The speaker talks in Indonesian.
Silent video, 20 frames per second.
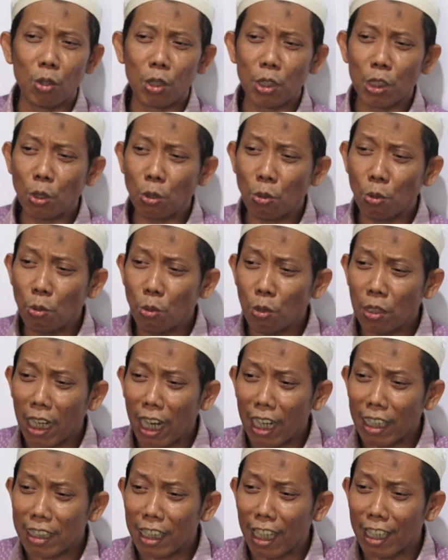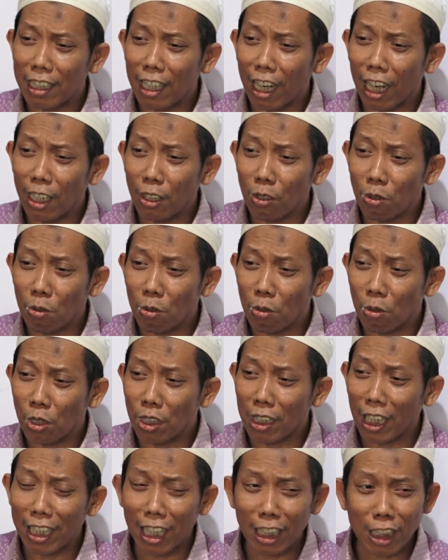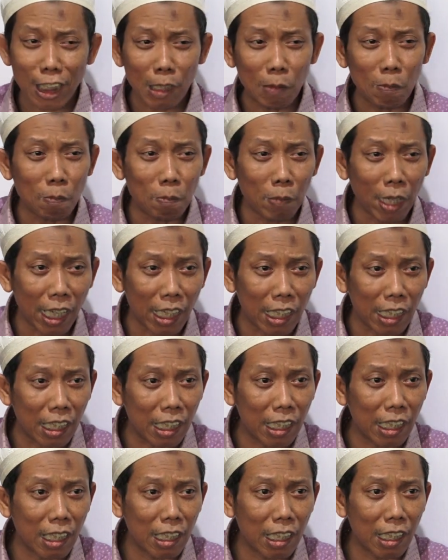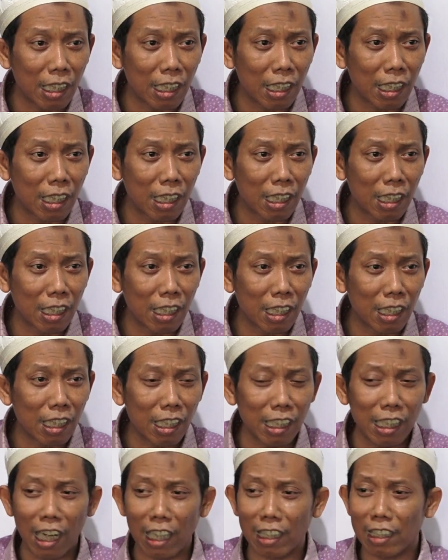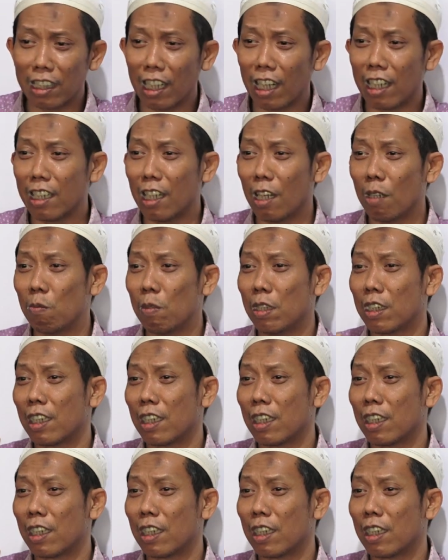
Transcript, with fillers: Lu suka saya itu saya simpan. nggak saya